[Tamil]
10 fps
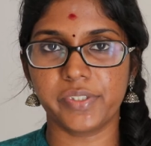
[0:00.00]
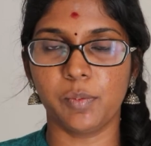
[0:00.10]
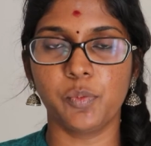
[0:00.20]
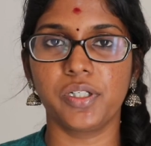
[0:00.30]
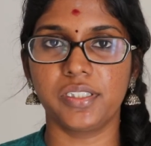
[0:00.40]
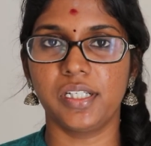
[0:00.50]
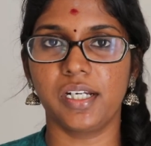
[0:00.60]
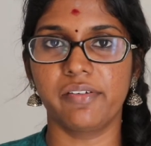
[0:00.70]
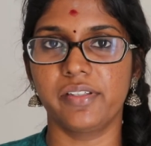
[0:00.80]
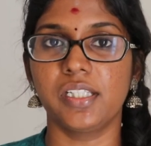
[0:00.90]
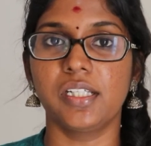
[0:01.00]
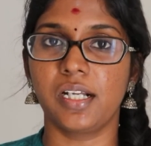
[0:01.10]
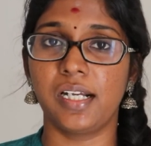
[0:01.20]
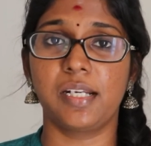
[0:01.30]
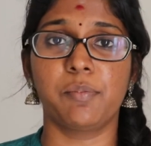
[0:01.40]
சமூகத்தினர் வந்து
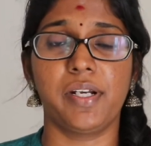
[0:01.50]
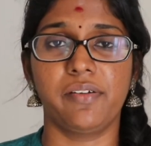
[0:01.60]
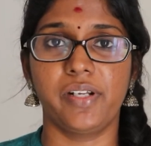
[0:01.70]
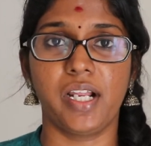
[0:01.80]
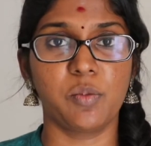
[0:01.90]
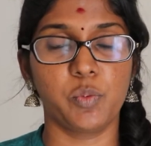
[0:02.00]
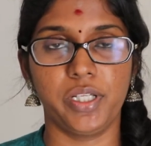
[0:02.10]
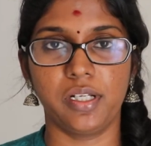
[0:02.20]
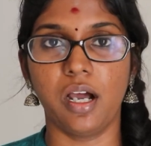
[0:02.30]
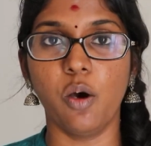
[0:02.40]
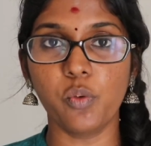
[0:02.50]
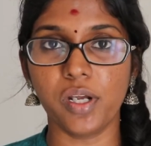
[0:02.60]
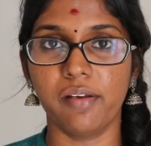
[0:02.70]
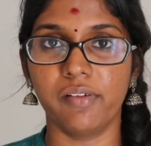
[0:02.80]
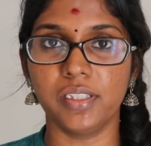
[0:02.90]
கலைஞர் மரவர் அகமுடையர்
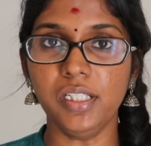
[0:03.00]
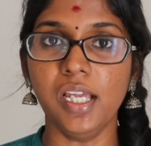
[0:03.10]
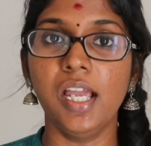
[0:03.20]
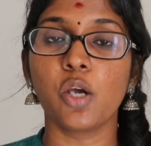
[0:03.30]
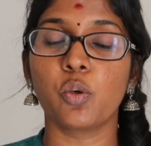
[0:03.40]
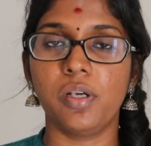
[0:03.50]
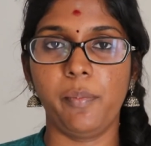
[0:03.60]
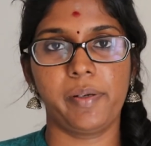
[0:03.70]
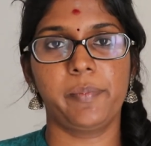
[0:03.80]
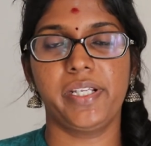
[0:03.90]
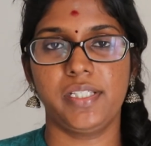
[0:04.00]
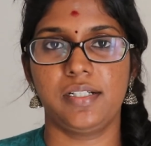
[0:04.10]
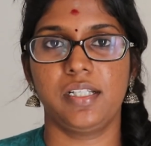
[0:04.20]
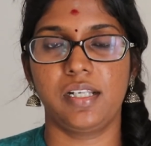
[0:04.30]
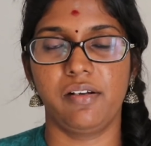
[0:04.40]
அவங்கள வந்து குற்ற பரம்பரை
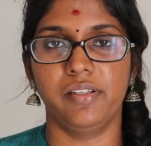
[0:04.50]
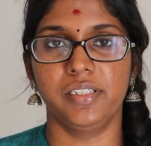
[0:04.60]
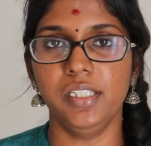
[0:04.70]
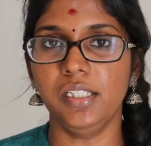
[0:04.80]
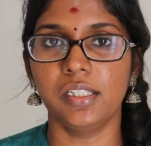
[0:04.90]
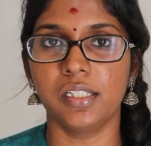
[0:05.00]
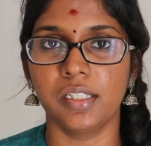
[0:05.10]
சட்டத்தில் வந்து